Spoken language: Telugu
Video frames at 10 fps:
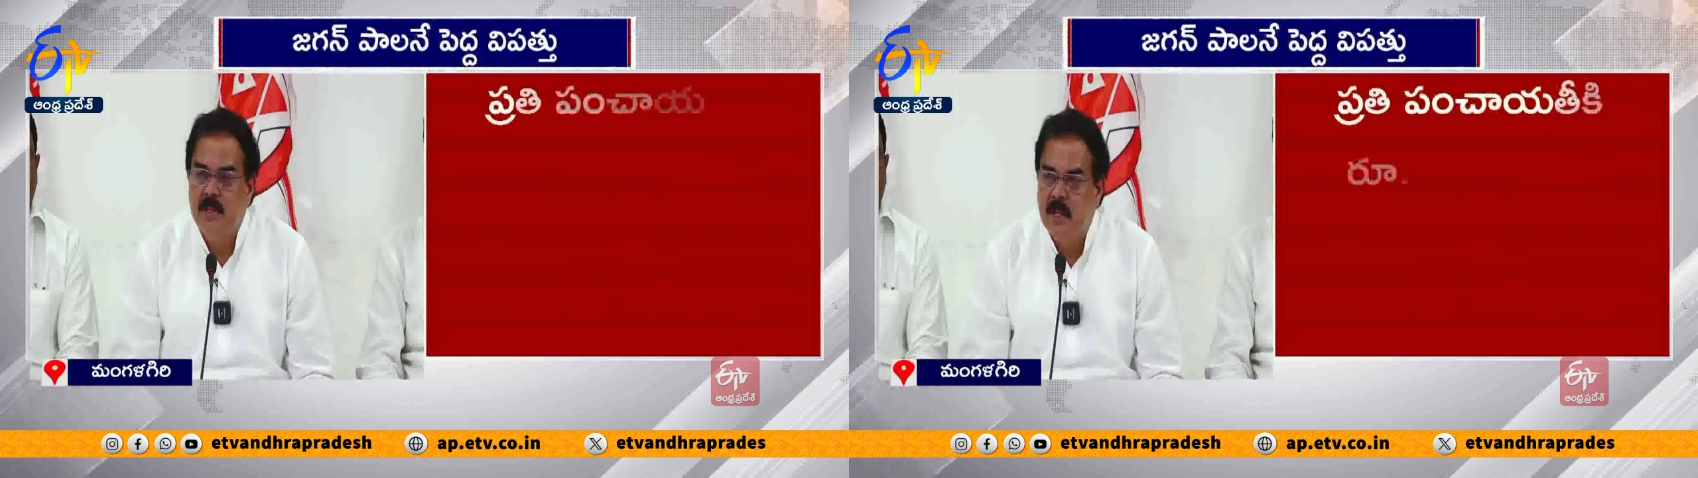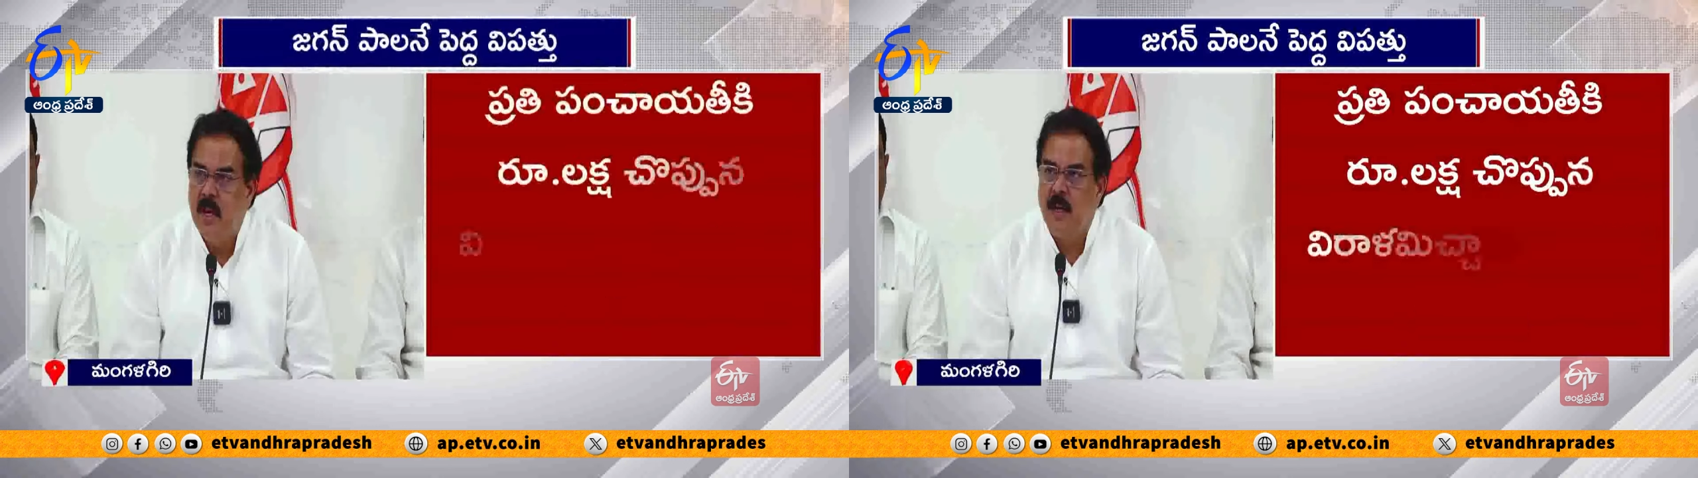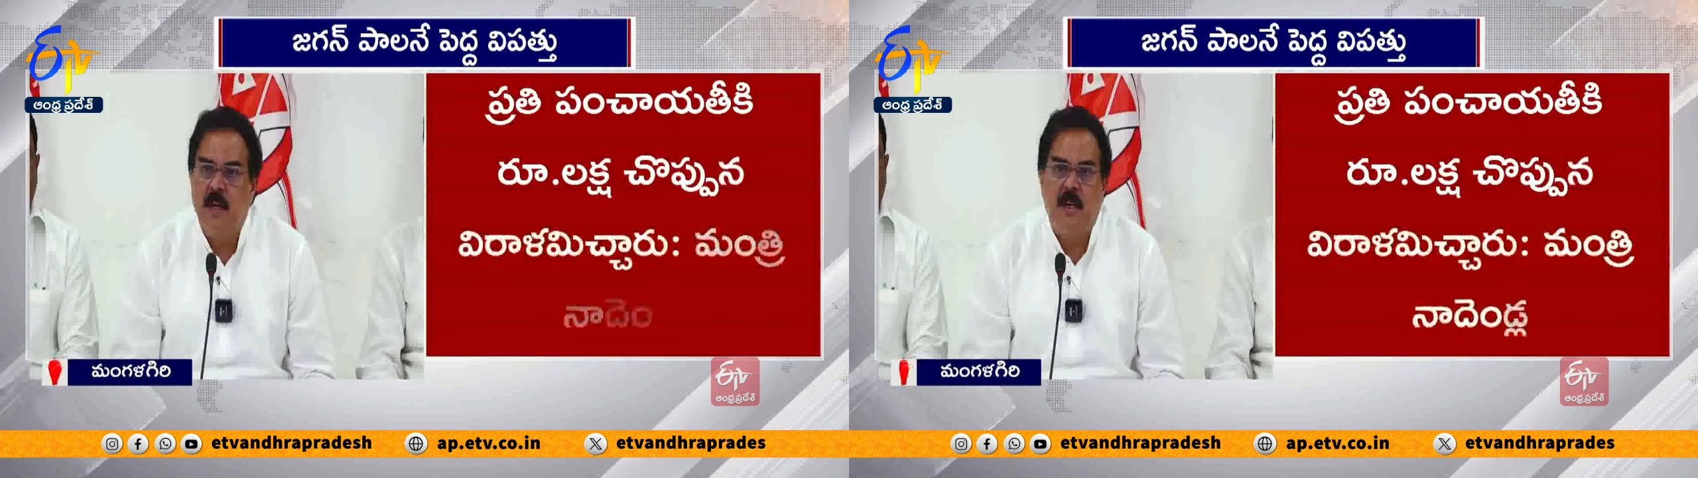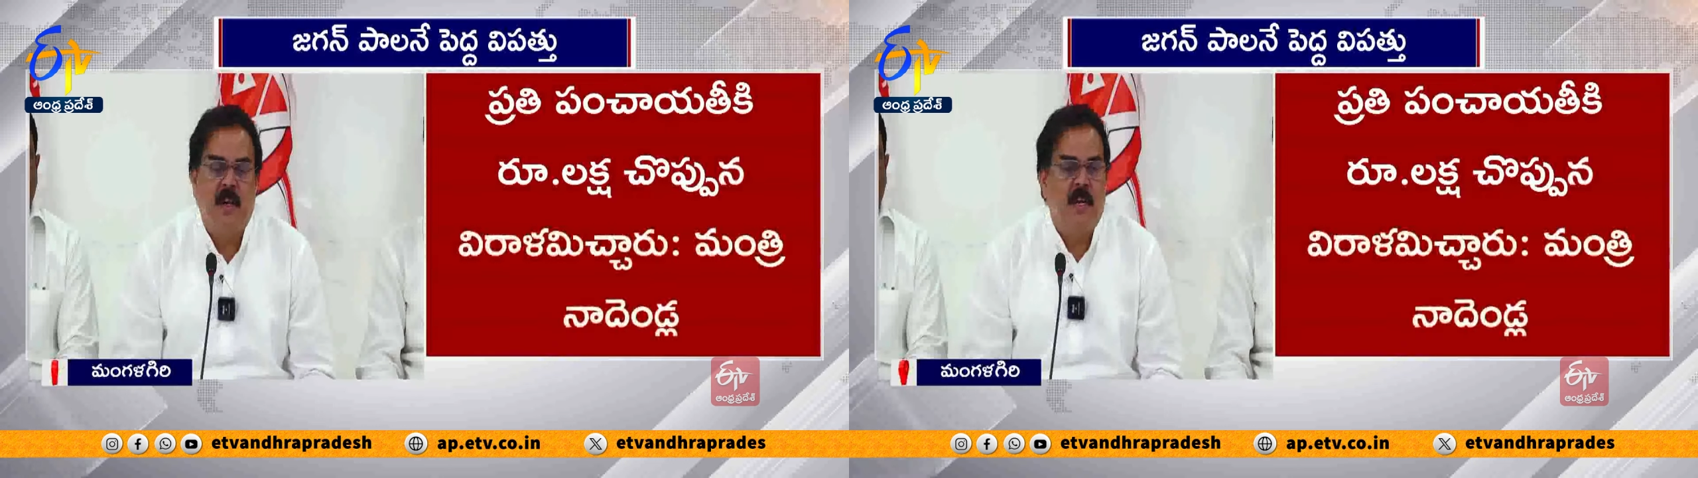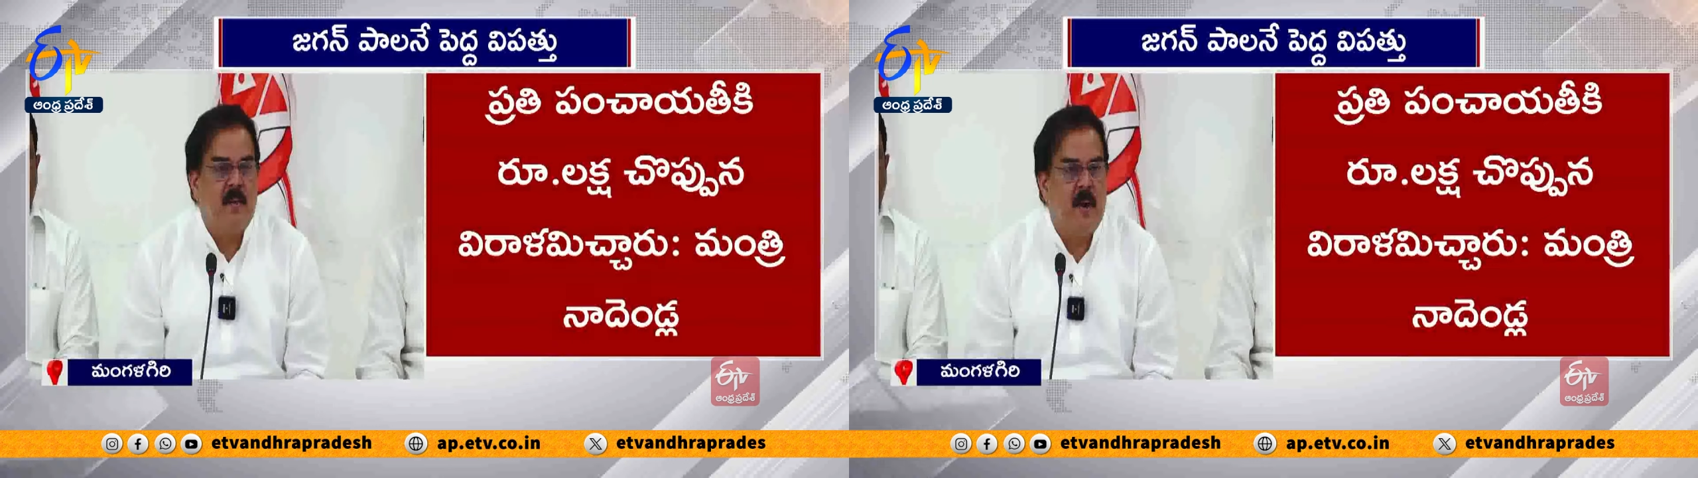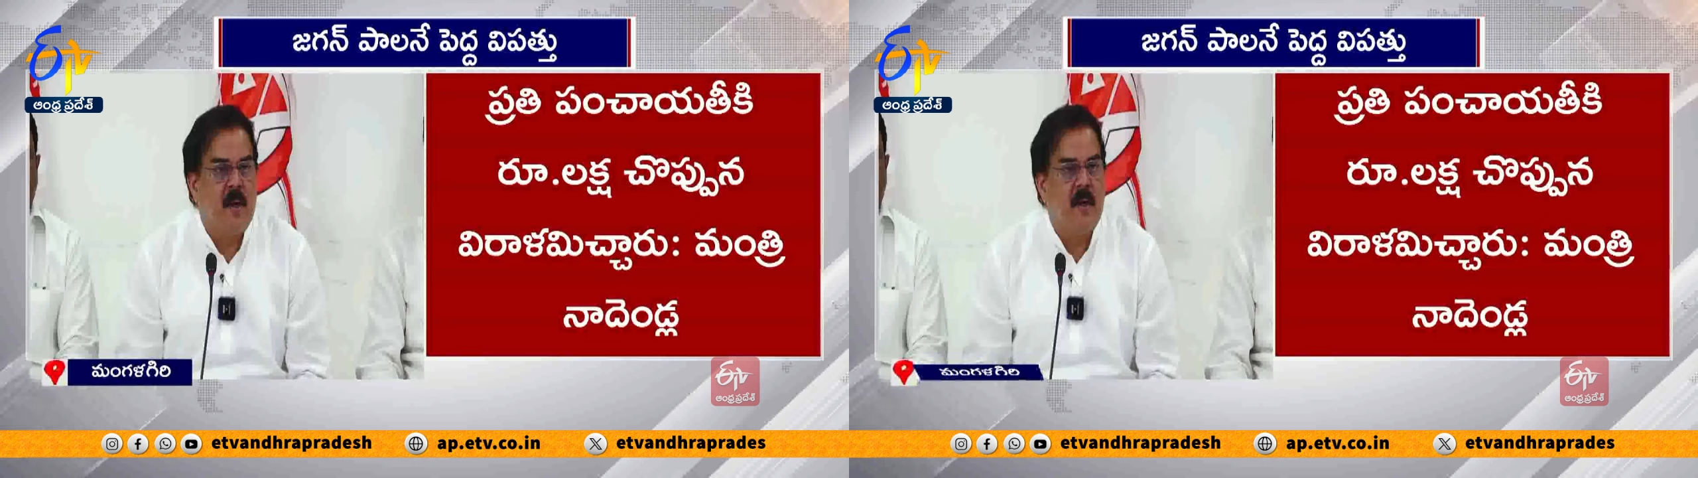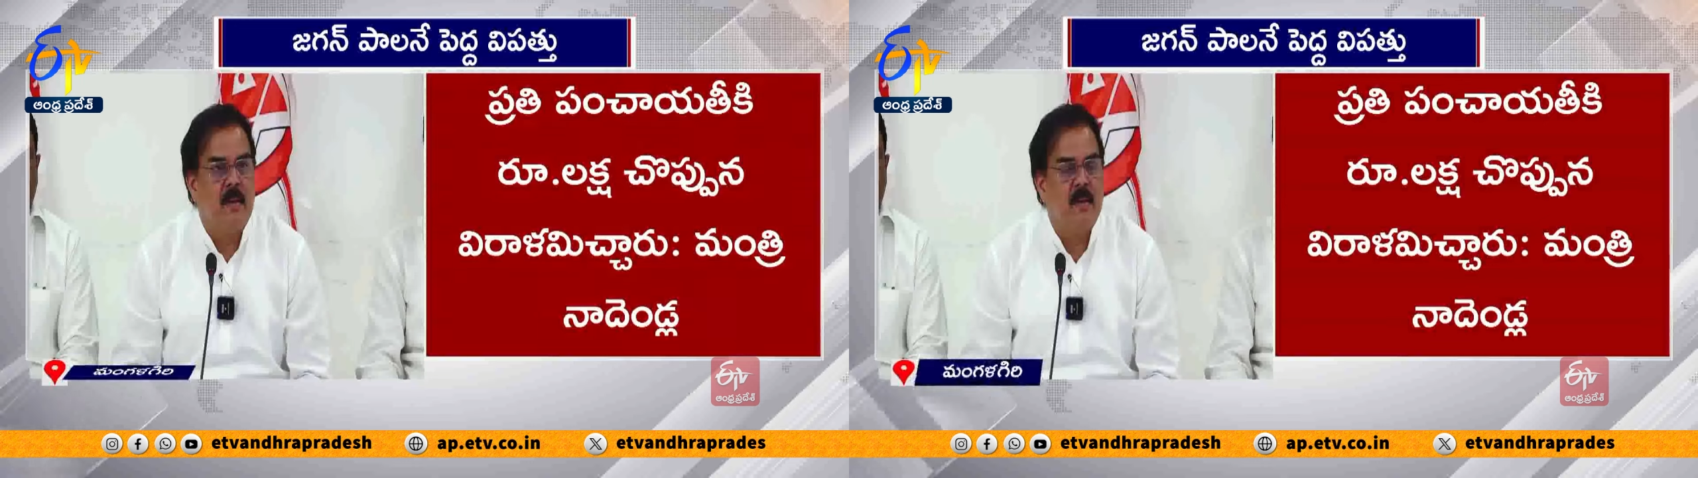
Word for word: జిల్లా కలెక్టర్ గారి ద్వారా